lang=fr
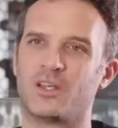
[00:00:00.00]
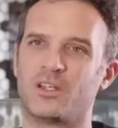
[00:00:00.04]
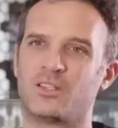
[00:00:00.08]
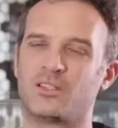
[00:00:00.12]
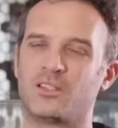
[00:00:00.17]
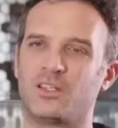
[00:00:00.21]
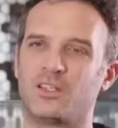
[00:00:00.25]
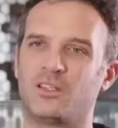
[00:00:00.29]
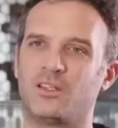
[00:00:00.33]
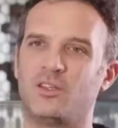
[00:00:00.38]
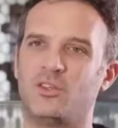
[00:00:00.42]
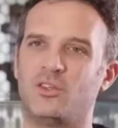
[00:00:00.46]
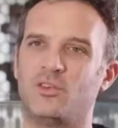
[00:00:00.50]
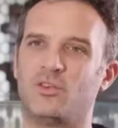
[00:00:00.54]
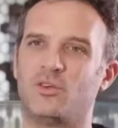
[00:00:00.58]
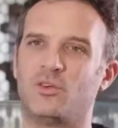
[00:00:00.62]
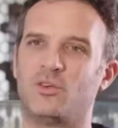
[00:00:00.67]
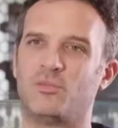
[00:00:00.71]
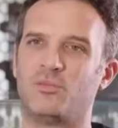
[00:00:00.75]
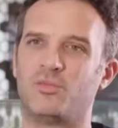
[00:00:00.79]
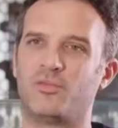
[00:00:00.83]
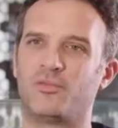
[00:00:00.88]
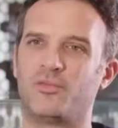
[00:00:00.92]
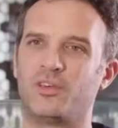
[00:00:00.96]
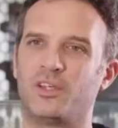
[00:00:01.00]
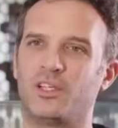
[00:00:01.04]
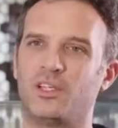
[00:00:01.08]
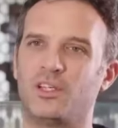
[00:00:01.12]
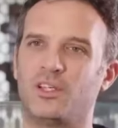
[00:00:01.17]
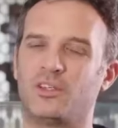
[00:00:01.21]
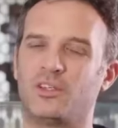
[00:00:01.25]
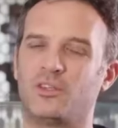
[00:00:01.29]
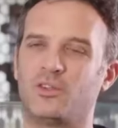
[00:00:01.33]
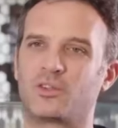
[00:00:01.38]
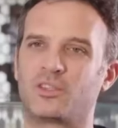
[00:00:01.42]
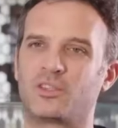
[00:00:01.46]
ça a été une
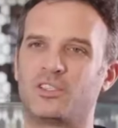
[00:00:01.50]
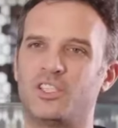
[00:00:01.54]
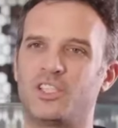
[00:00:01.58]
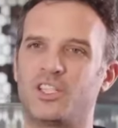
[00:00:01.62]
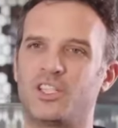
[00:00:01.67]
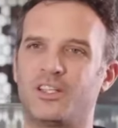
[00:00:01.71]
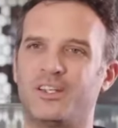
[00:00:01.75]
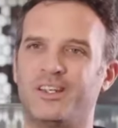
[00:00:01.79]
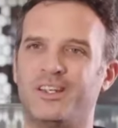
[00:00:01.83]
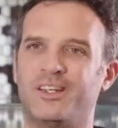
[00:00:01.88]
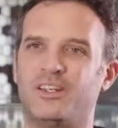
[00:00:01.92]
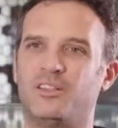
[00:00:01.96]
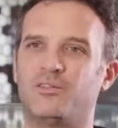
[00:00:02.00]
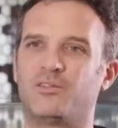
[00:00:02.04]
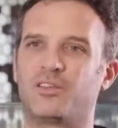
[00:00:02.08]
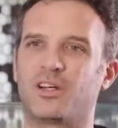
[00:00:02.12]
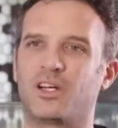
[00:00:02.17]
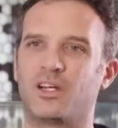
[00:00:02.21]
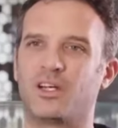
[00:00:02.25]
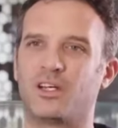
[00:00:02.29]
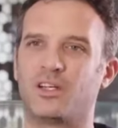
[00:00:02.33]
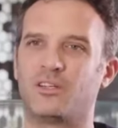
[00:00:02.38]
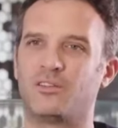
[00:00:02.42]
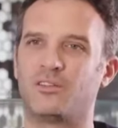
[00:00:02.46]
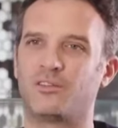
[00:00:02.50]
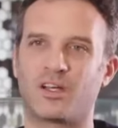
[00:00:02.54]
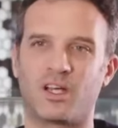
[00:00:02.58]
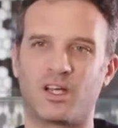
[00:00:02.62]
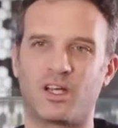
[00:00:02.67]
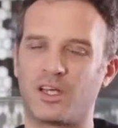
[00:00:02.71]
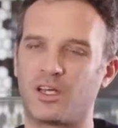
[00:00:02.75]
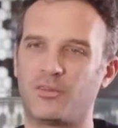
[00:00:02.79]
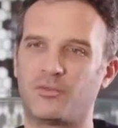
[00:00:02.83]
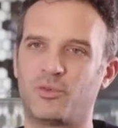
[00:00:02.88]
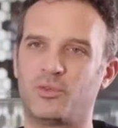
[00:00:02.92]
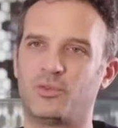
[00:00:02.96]
bouffée d'oxygène et une vraie, une vraie
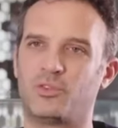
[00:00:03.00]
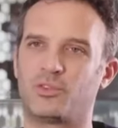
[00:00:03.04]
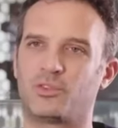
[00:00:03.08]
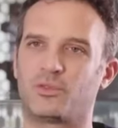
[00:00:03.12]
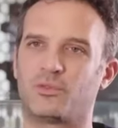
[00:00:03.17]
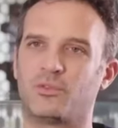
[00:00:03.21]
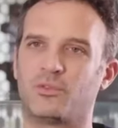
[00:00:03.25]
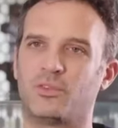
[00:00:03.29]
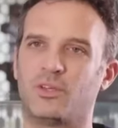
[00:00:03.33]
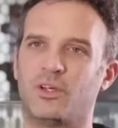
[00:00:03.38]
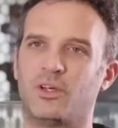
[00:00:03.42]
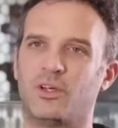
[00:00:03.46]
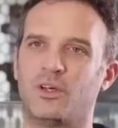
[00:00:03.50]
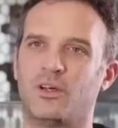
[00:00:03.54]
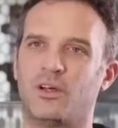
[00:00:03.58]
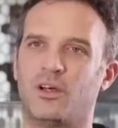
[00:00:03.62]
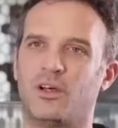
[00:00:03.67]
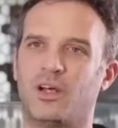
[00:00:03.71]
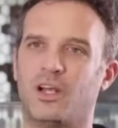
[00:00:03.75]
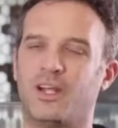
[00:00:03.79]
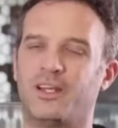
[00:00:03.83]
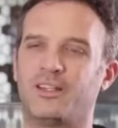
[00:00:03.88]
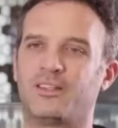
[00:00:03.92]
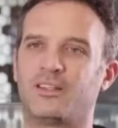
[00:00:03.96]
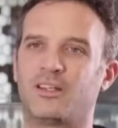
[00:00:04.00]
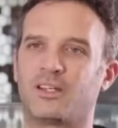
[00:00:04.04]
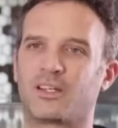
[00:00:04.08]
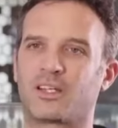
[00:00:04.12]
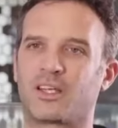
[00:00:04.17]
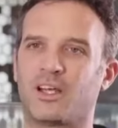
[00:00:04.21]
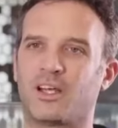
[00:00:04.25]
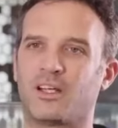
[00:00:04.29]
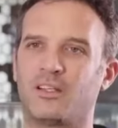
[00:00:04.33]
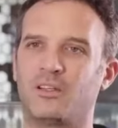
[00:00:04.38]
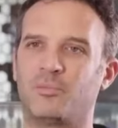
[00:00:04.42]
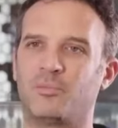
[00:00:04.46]
révolution. Elle a été
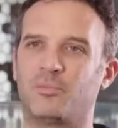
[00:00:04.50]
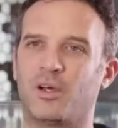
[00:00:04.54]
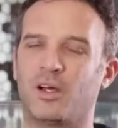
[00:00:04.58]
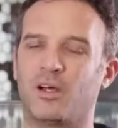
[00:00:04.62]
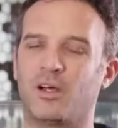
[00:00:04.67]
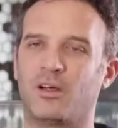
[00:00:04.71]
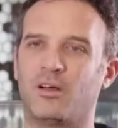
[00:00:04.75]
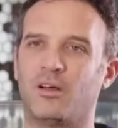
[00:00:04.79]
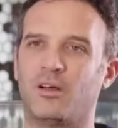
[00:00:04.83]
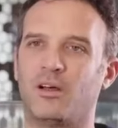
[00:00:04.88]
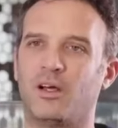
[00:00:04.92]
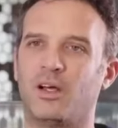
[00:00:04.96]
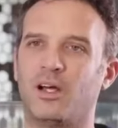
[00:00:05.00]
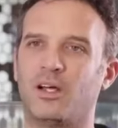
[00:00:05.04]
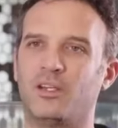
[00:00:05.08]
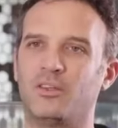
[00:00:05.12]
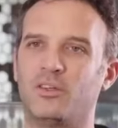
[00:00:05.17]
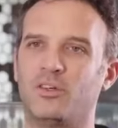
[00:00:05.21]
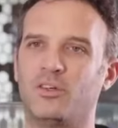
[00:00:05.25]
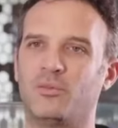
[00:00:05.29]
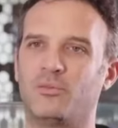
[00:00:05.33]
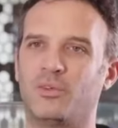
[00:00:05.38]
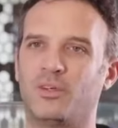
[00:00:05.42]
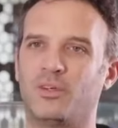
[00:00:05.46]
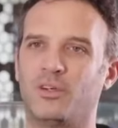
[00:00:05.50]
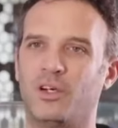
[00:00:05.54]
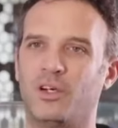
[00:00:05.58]
incarnée par un homme,